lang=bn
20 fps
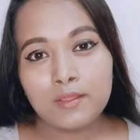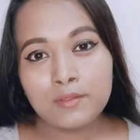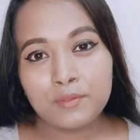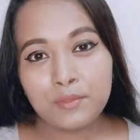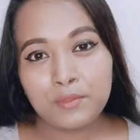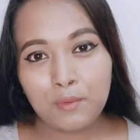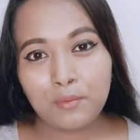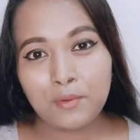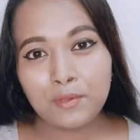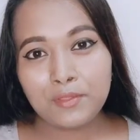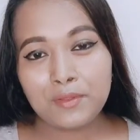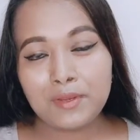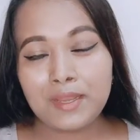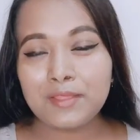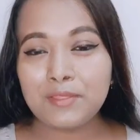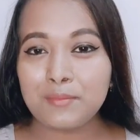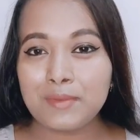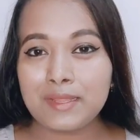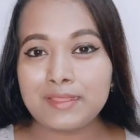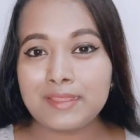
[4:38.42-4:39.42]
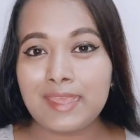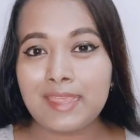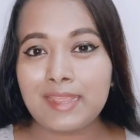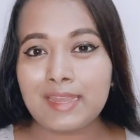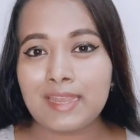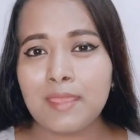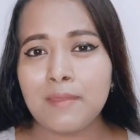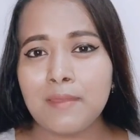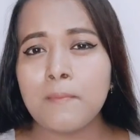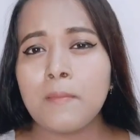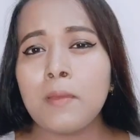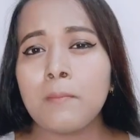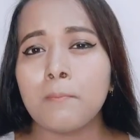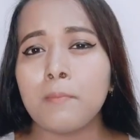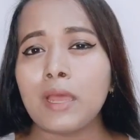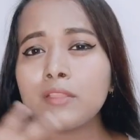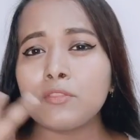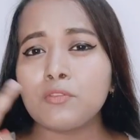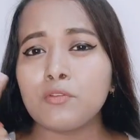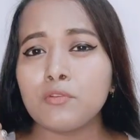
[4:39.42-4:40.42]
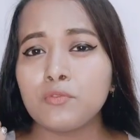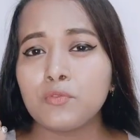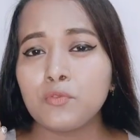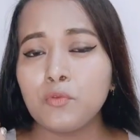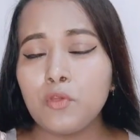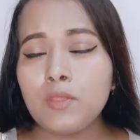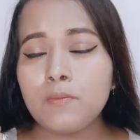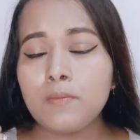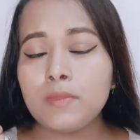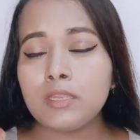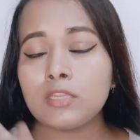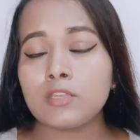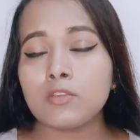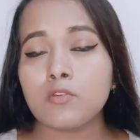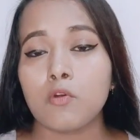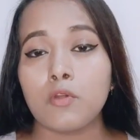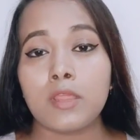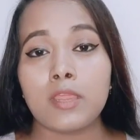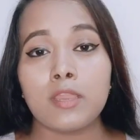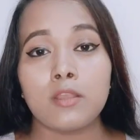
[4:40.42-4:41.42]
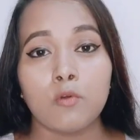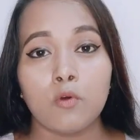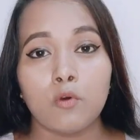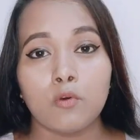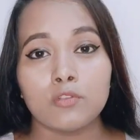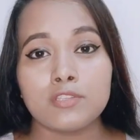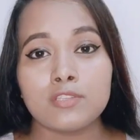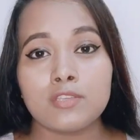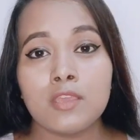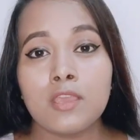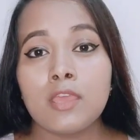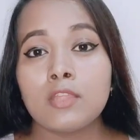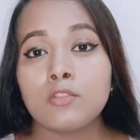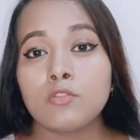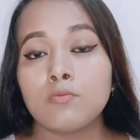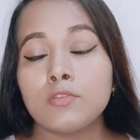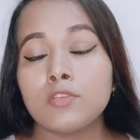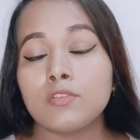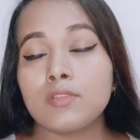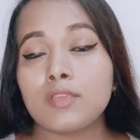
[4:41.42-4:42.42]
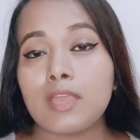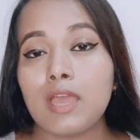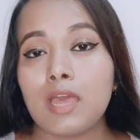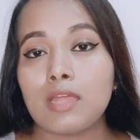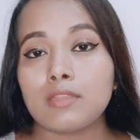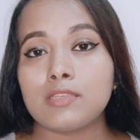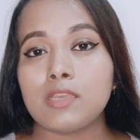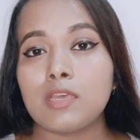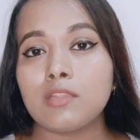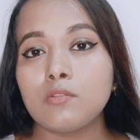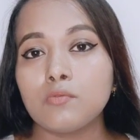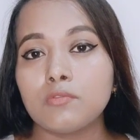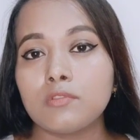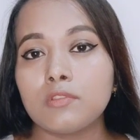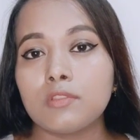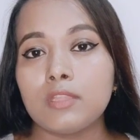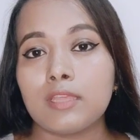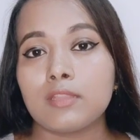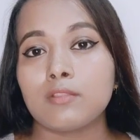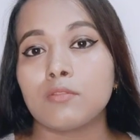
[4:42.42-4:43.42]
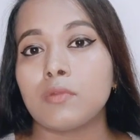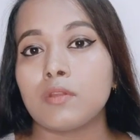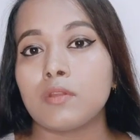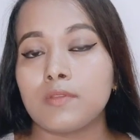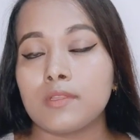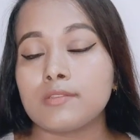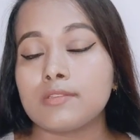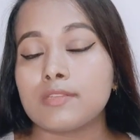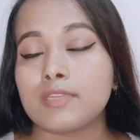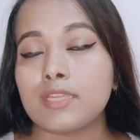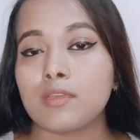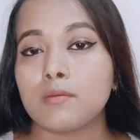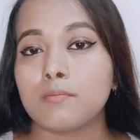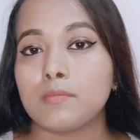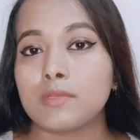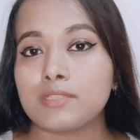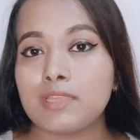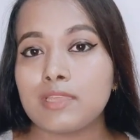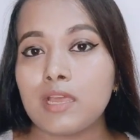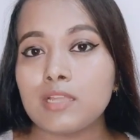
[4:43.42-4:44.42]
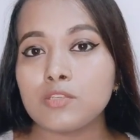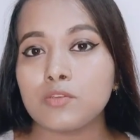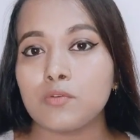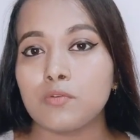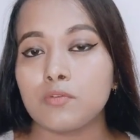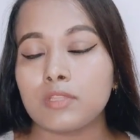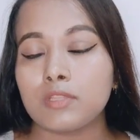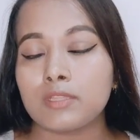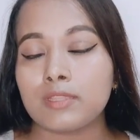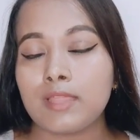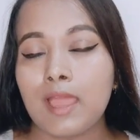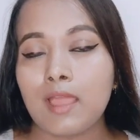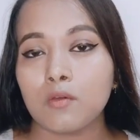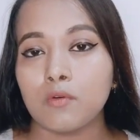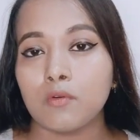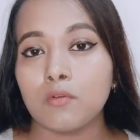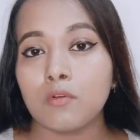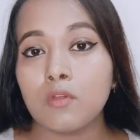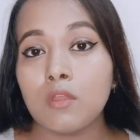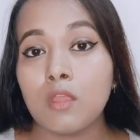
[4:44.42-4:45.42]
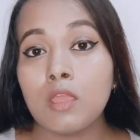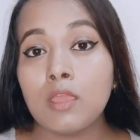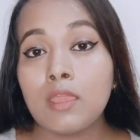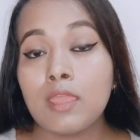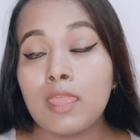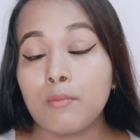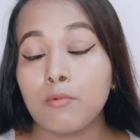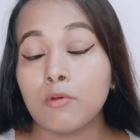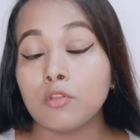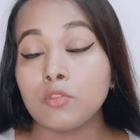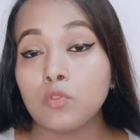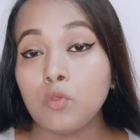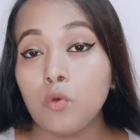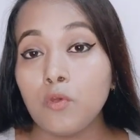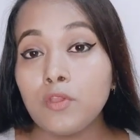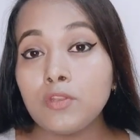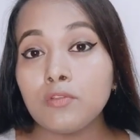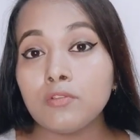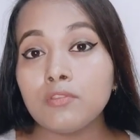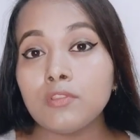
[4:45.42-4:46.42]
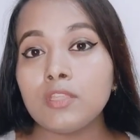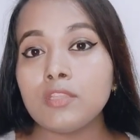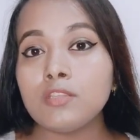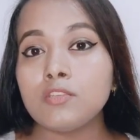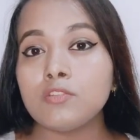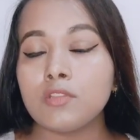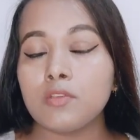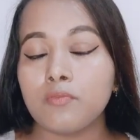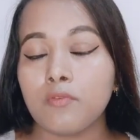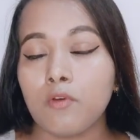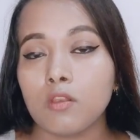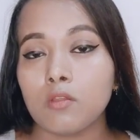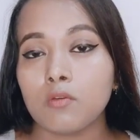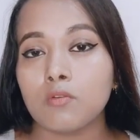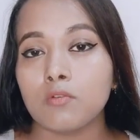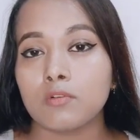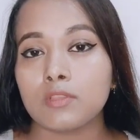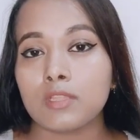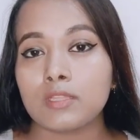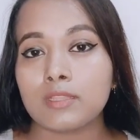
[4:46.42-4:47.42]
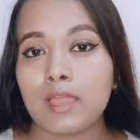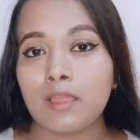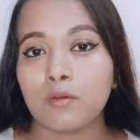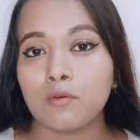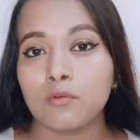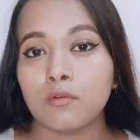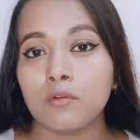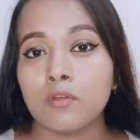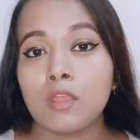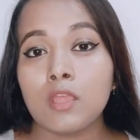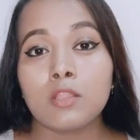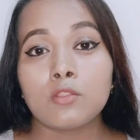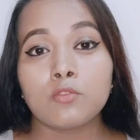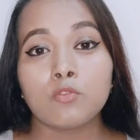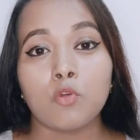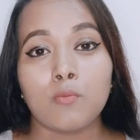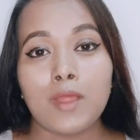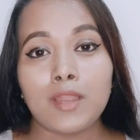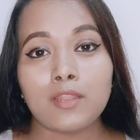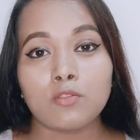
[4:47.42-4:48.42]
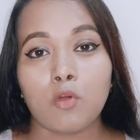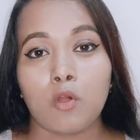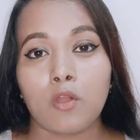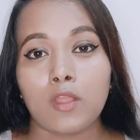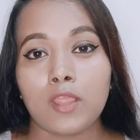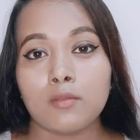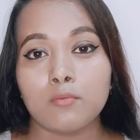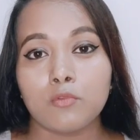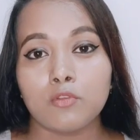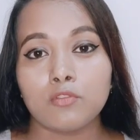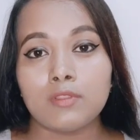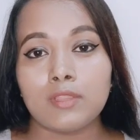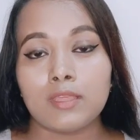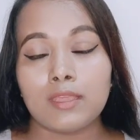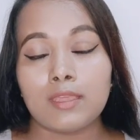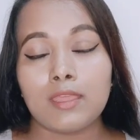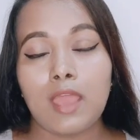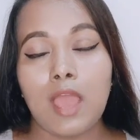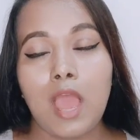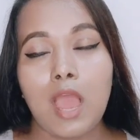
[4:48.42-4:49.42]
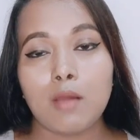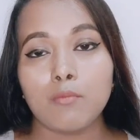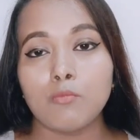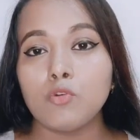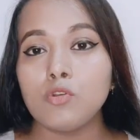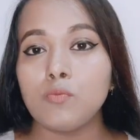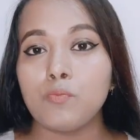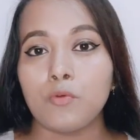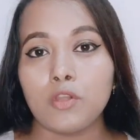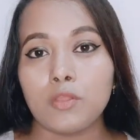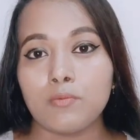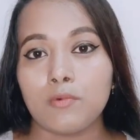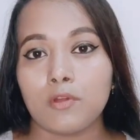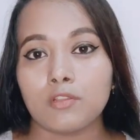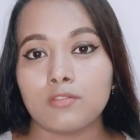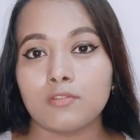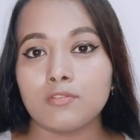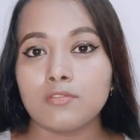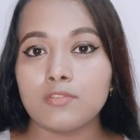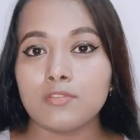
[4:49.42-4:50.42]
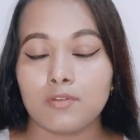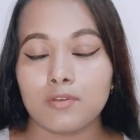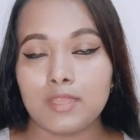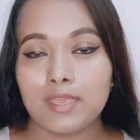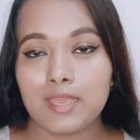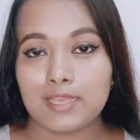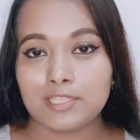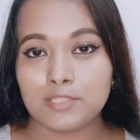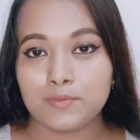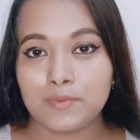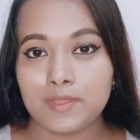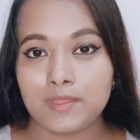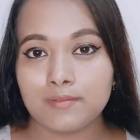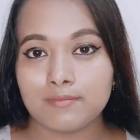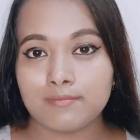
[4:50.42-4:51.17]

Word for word: তো বন্ধুরা তোমরা দেখলে মাত্র দুই মিনিট করে রোজ তুমি যদি কাঁচা দুধ দিয়ে তোমার ফেসটাকে মাসাজ করতে থাকো এবং দৈনন্দিন যদি ফলো করতে থাকো তোমার ত্বকের মধ্যে আমূল পরিবর্তন চলে আসবে